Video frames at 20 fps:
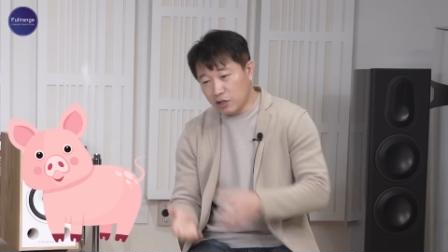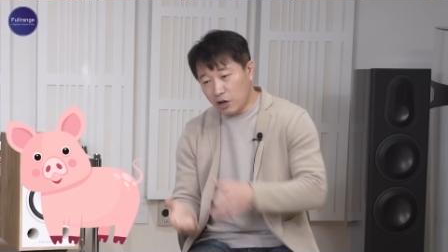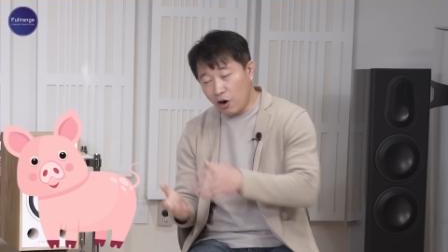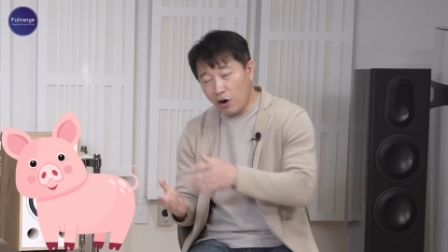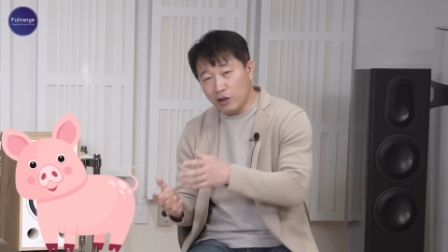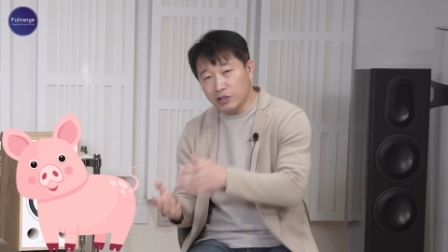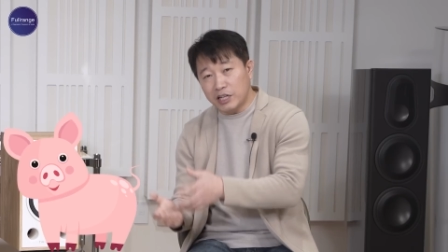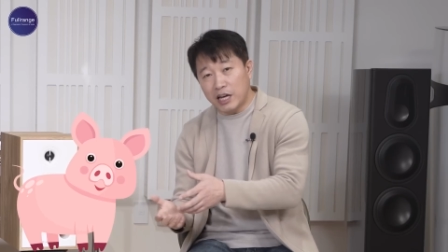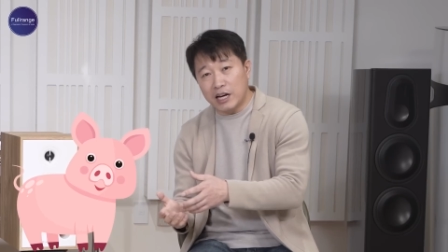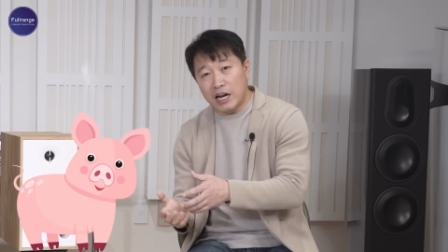
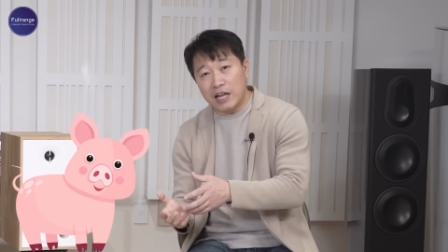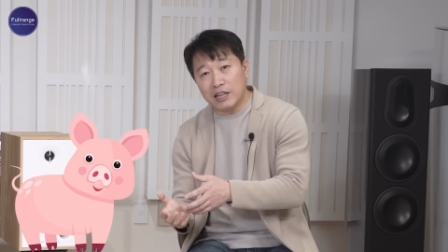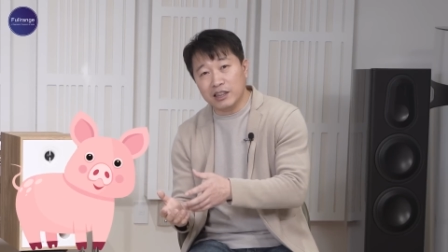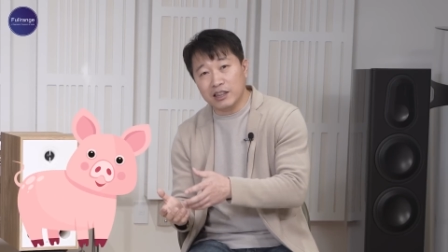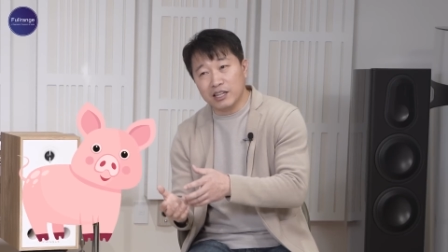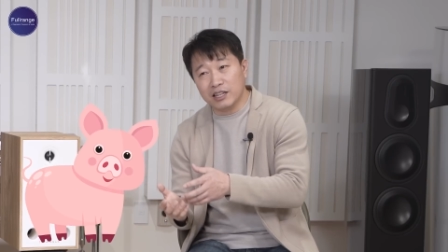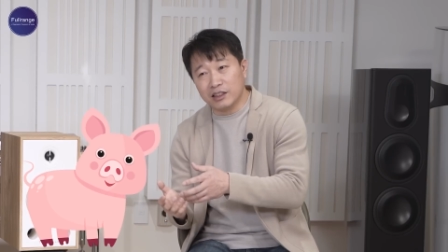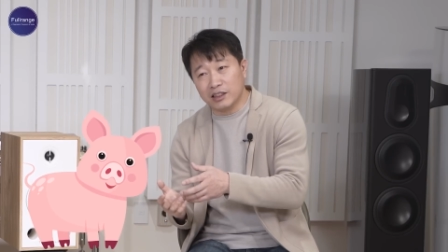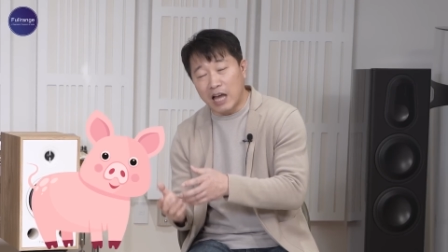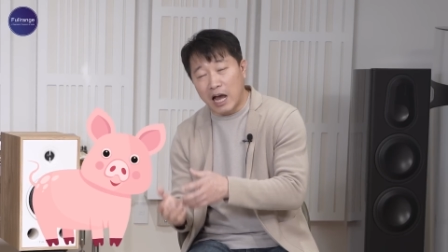커다란
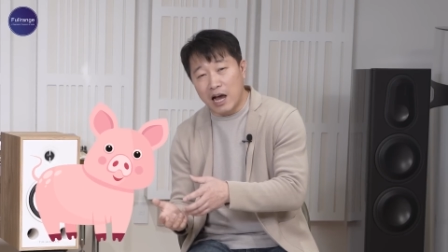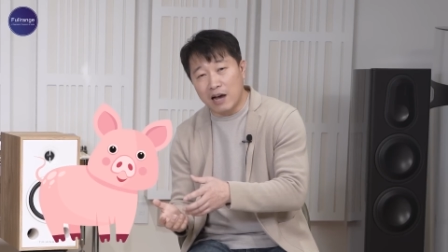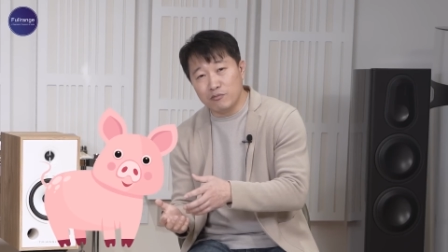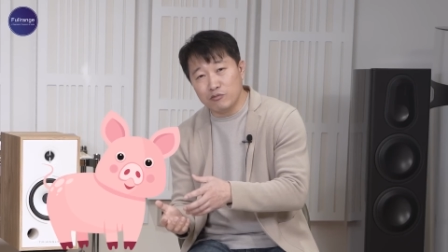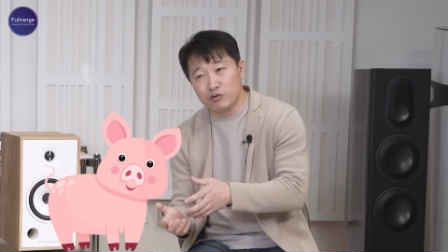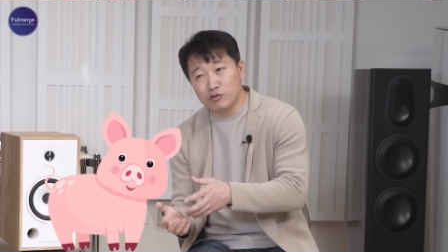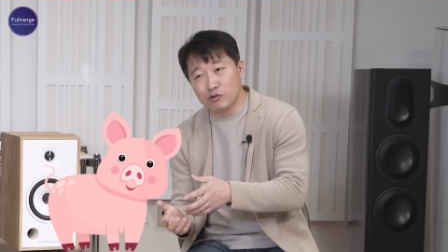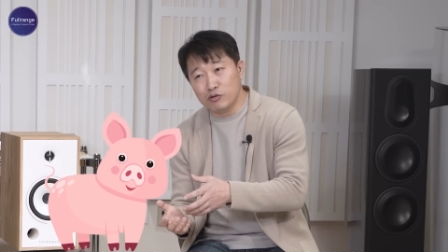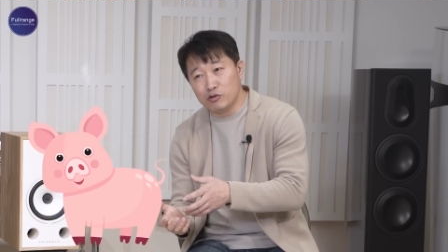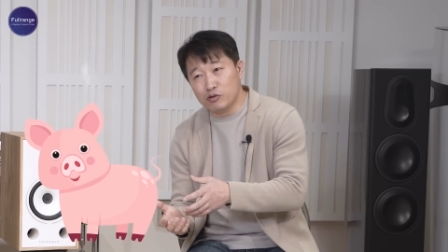
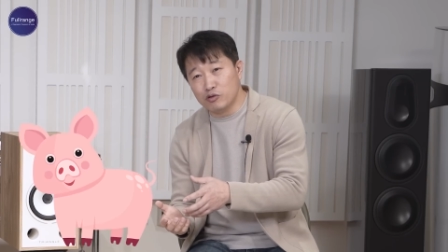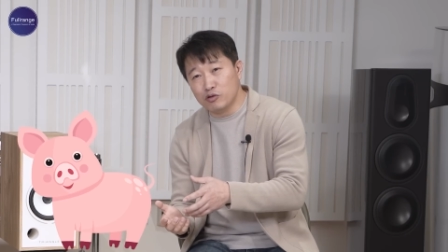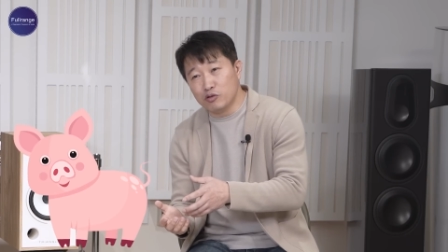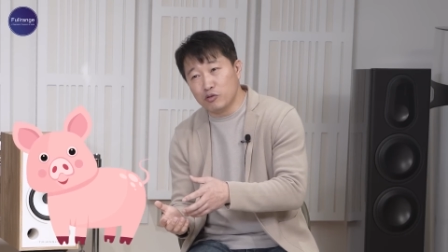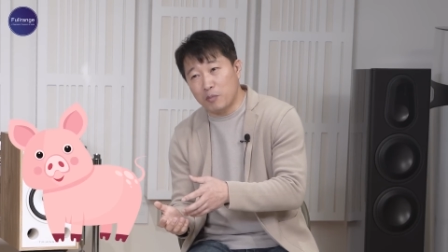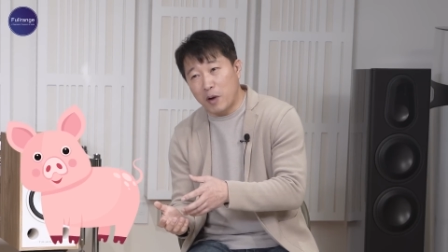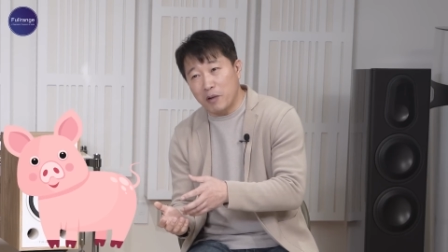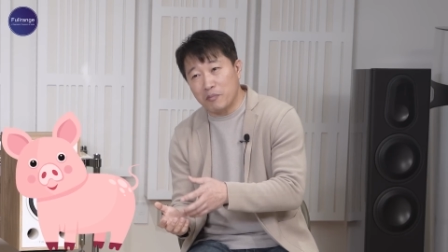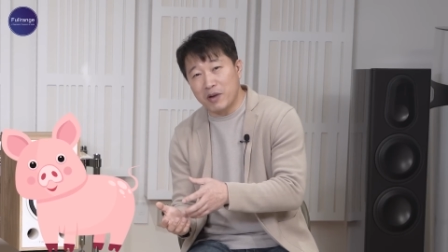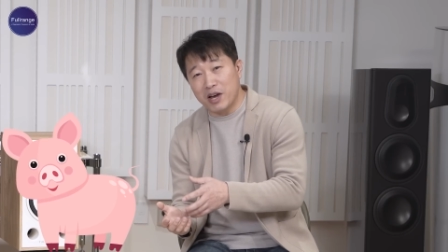
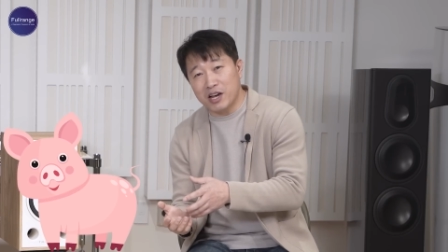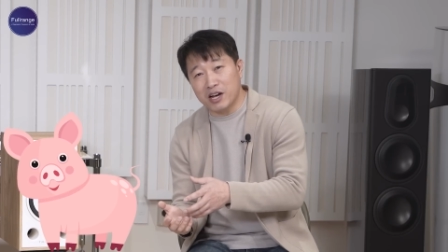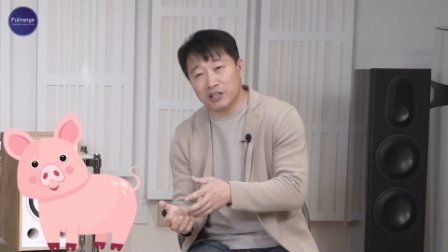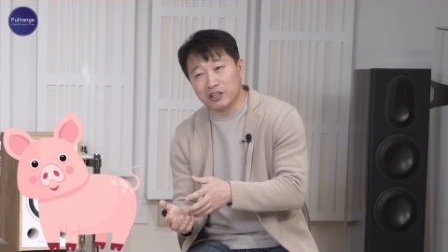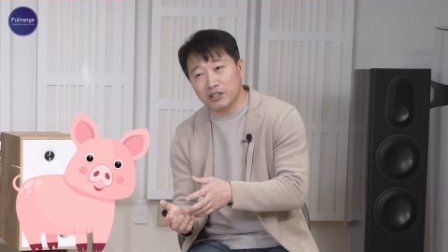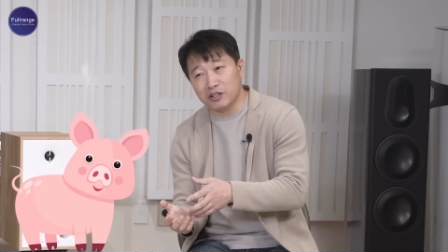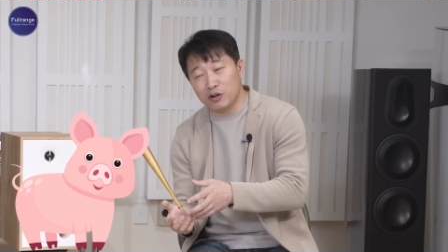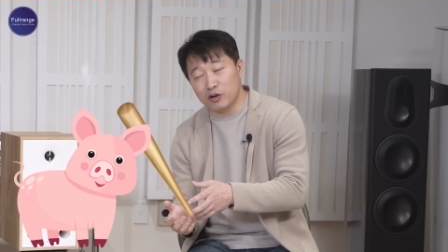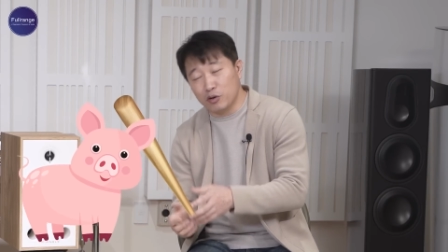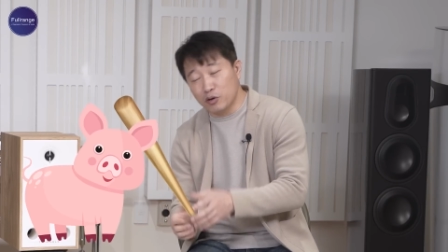나무 방망이
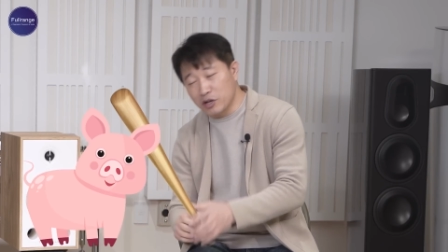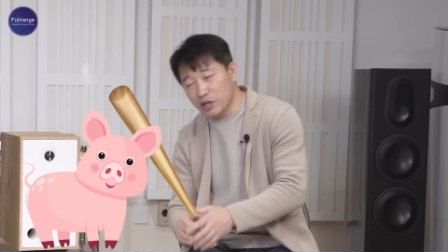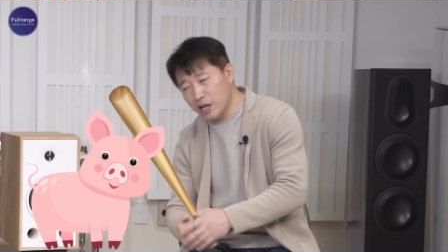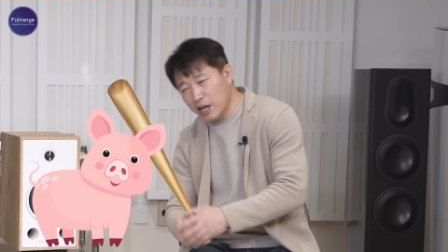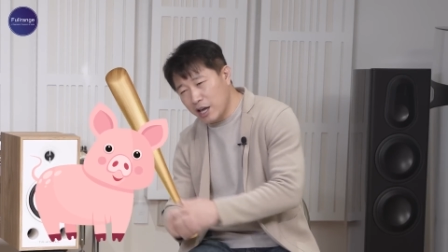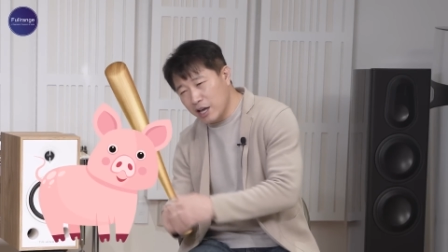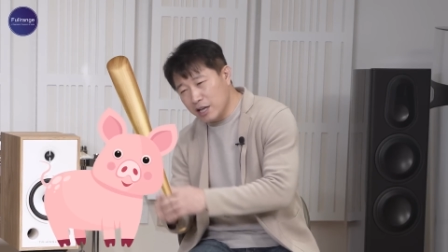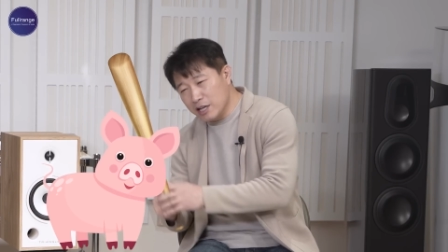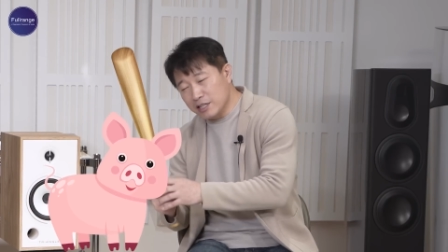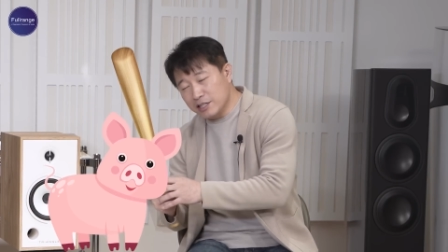같은 걸로
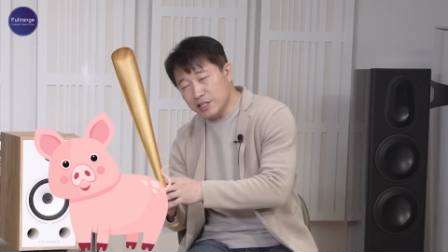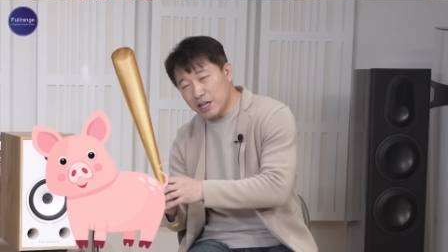이렇게